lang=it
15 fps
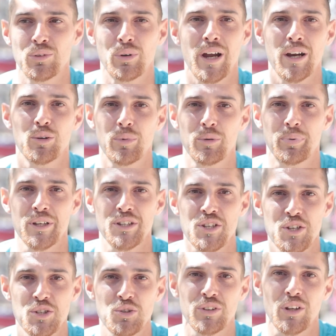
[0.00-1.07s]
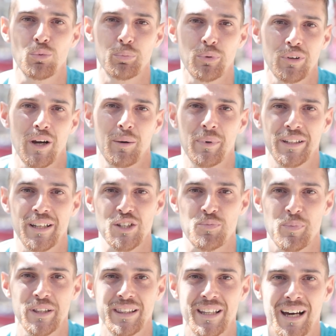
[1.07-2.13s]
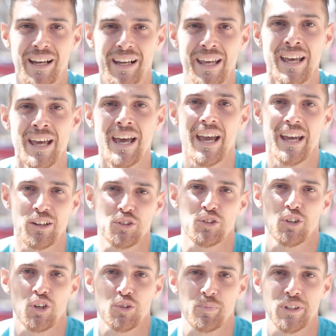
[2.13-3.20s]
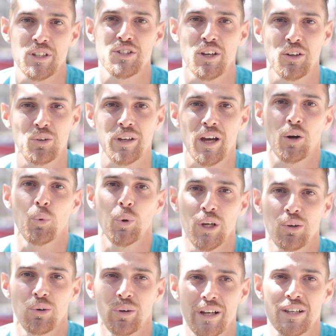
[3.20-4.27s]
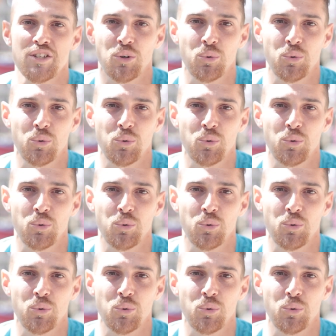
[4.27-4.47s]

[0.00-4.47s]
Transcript: orario ben preciso, da un programma da rispettare e i nostri ospiti sanno che a quell'ora c'è